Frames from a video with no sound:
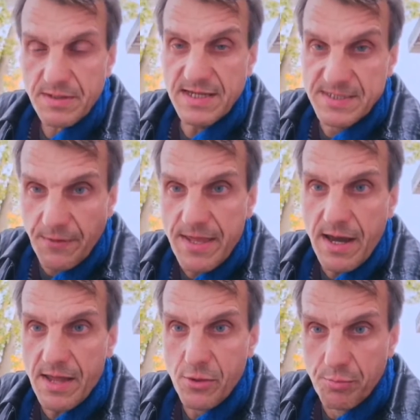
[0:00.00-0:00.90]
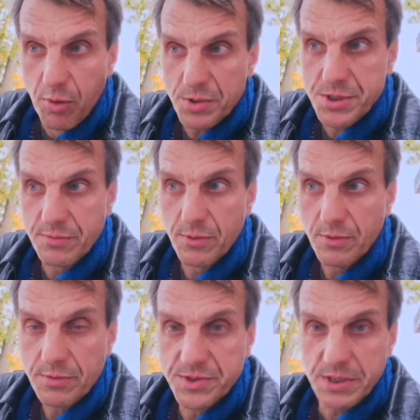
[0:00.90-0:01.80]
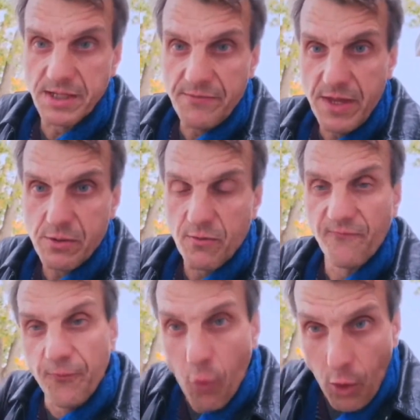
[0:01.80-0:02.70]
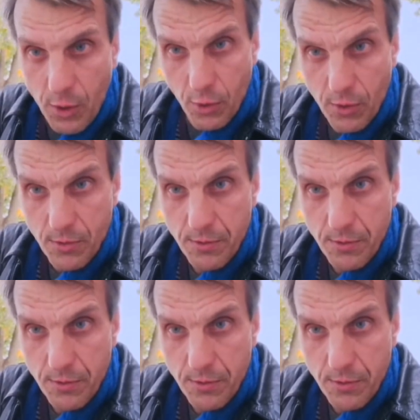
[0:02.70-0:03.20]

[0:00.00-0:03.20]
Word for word: изваянию Божьему, человеку, волю,